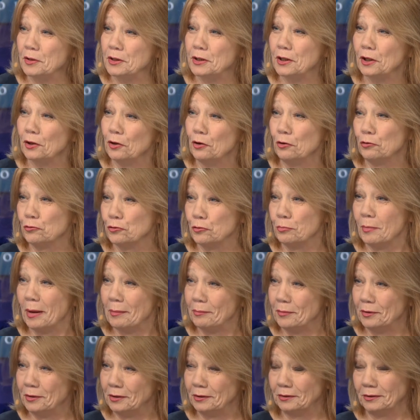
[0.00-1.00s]
tego już
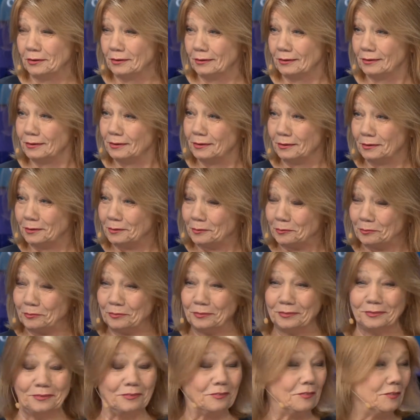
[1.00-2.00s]
mamy y, y,
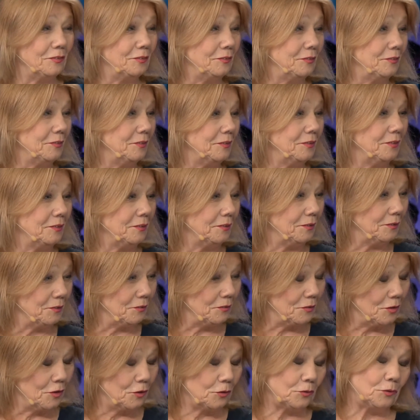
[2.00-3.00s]
wzrost y,
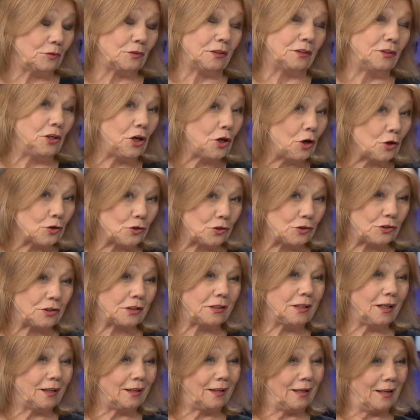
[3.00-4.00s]
no,
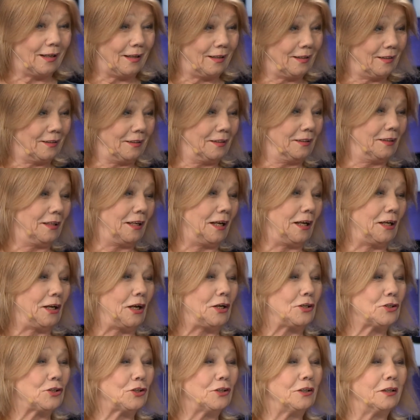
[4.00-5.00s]
niekorzystnie dla, dla,
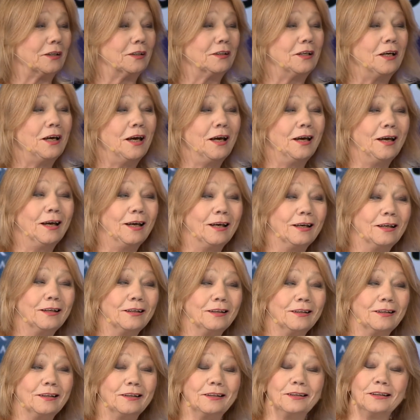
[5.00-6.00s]
naszej,
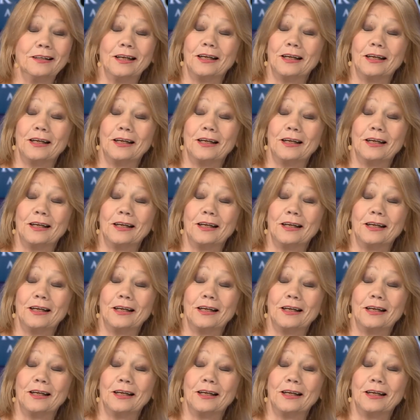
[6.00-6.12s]
e, dla